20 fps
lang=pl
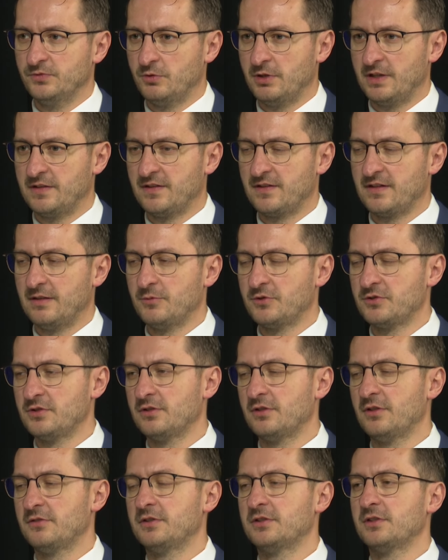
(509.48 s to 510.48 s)
władze
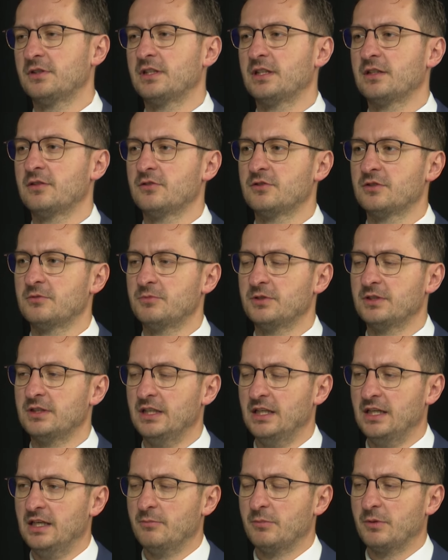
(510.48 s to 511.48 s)
samorządowe do tego, żeby
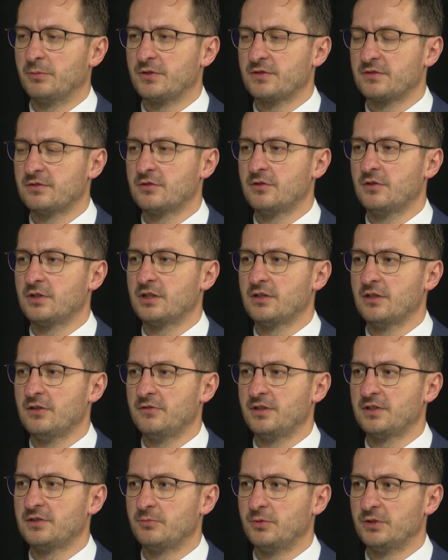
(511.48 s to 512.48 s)
po prostu
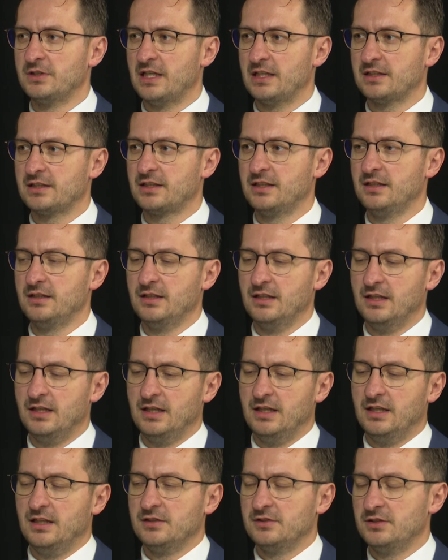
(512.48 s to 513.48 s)
korygować podatki
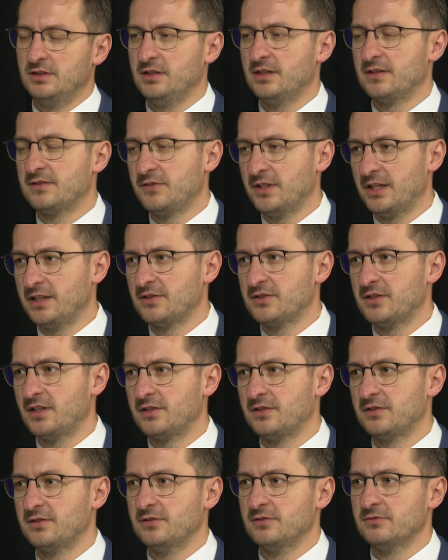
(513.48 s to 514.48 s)
czyli je
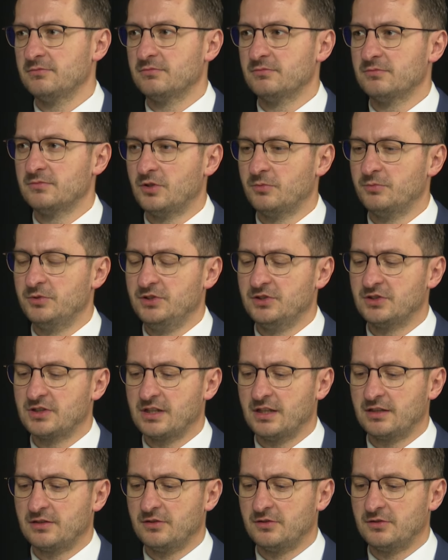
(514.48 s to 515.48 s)
zwiększać. No,
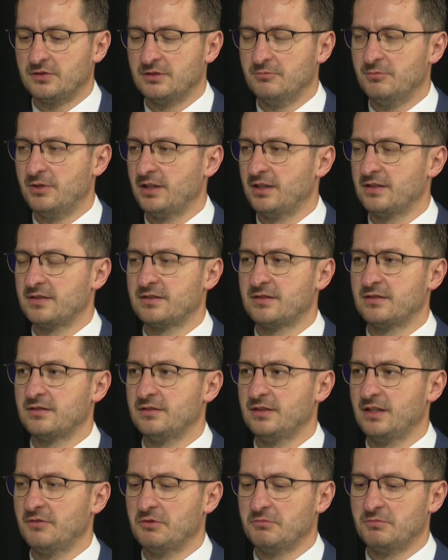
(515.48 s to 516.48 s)
obniżka to chyba jest,
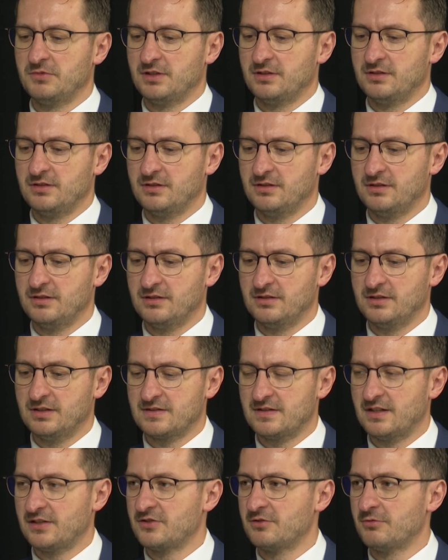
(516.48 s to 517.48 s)
nie wiem, nie, nie, nie
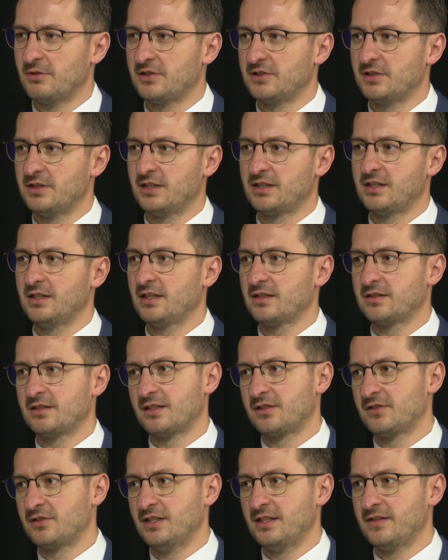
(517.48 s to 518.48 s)
zdarzyła się, jak ja
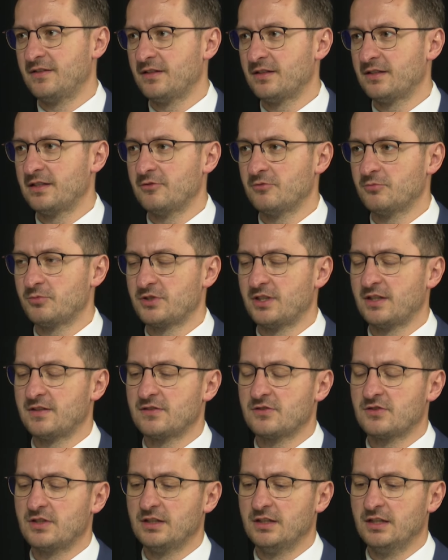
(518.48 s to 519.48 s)
tak śledzę tę
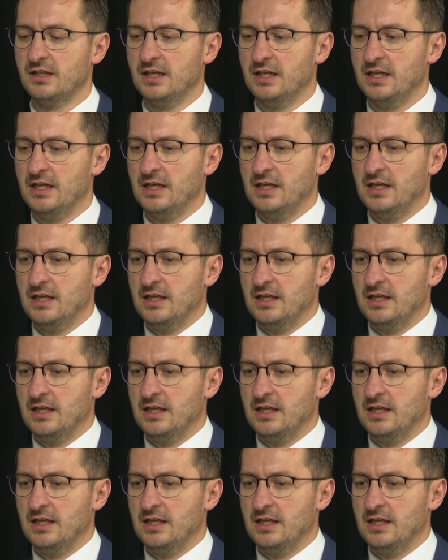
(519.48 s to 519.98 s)
przestrzeń. Mhm.